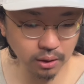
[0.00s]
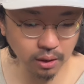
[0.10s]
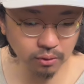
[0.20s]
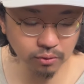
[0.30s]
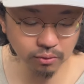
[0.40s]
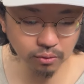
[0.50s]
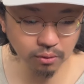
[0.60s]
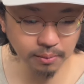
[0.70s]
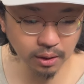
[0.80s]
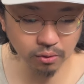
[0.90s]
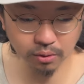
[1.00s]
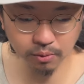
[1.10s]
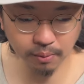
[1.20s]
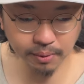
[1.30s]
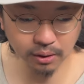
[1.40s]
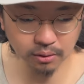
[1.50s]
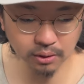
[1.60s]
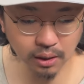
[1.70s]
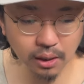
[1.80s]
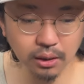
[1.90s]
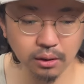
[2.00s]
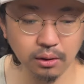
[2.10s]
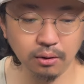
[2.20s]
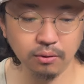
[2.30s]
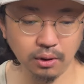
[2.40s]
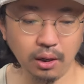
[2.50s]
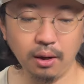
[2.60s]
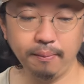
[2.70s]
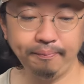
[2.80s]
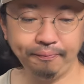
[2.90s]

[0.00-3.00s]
で通常の麺よりもやっぱ長いですね、